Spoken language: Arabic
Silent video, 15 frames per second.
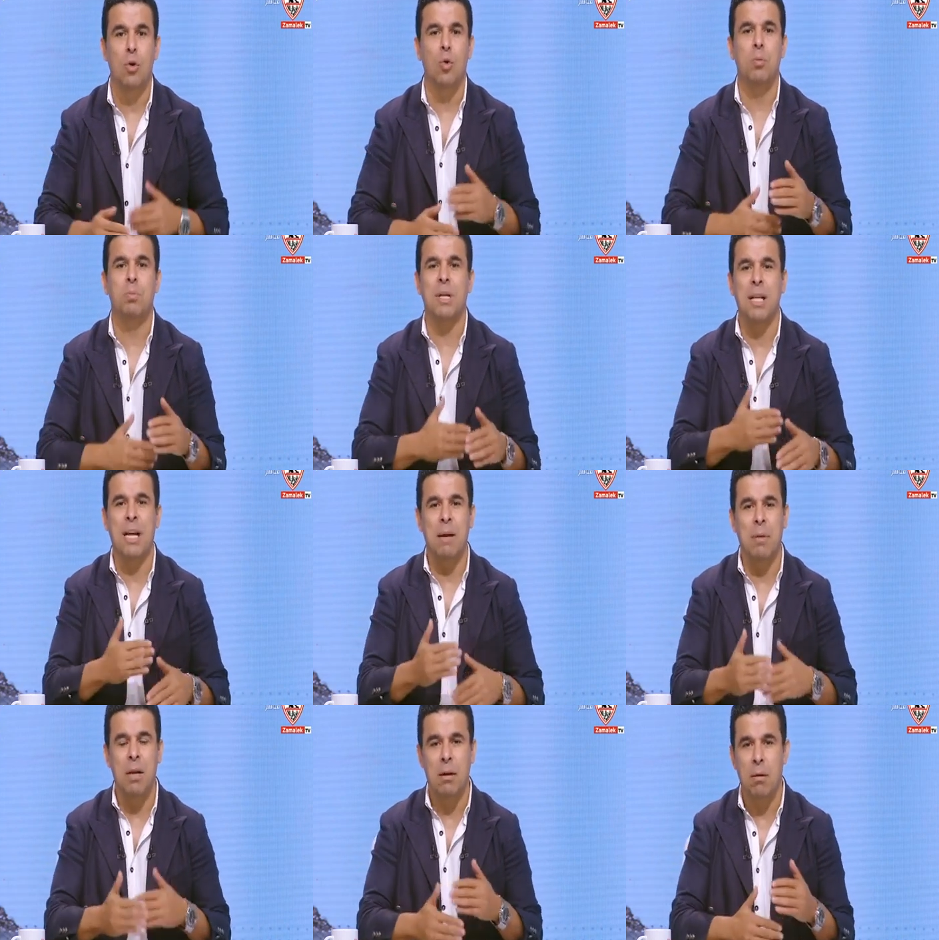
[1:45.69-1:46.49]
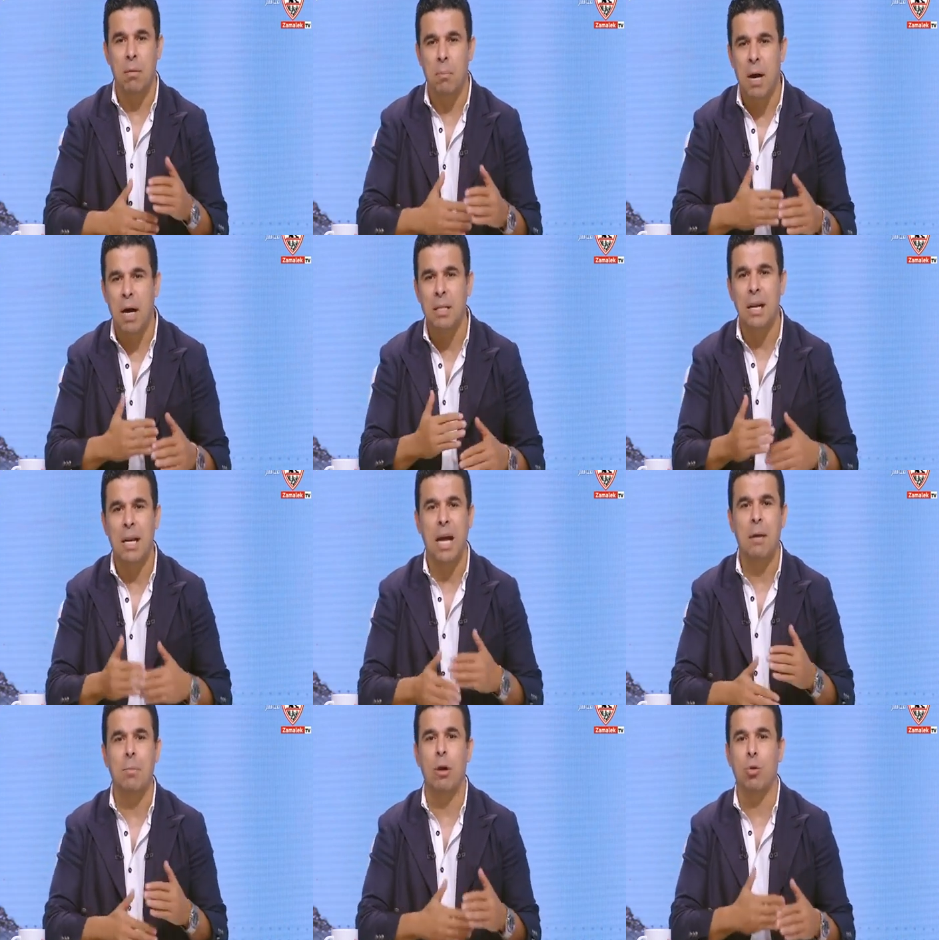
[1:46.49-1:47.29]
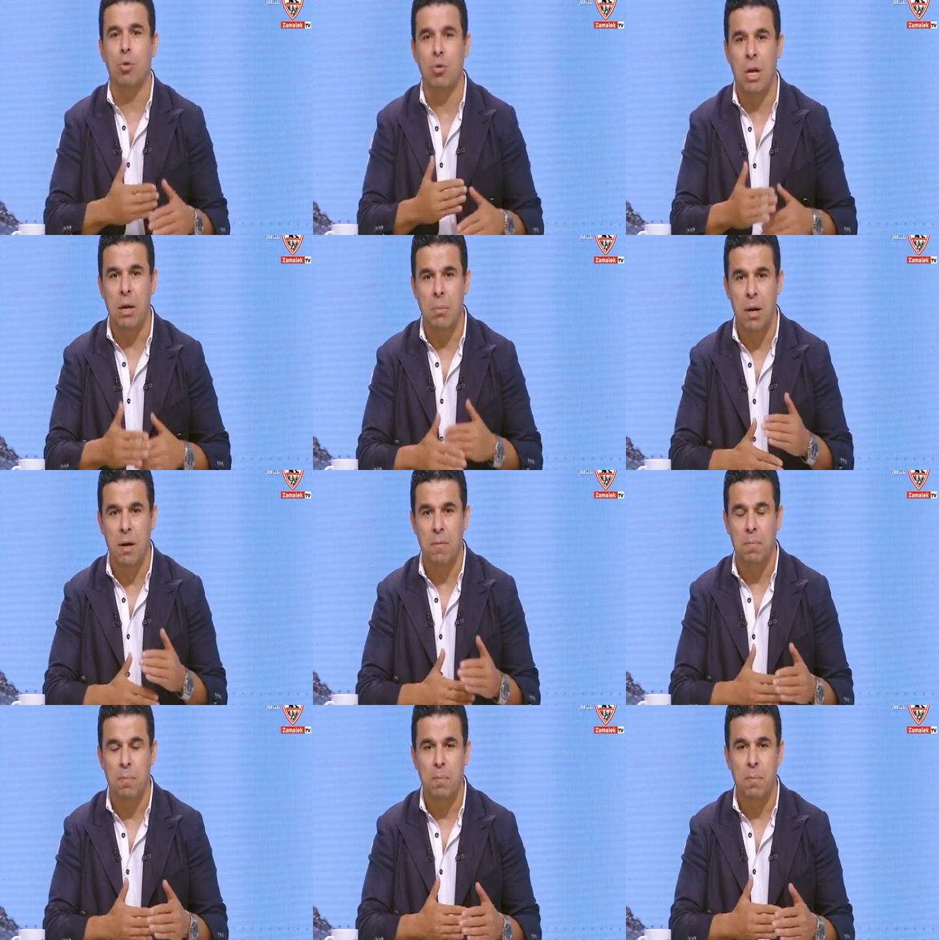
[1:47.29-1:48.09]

وابتدى كمان بعض اللعيبه القدامى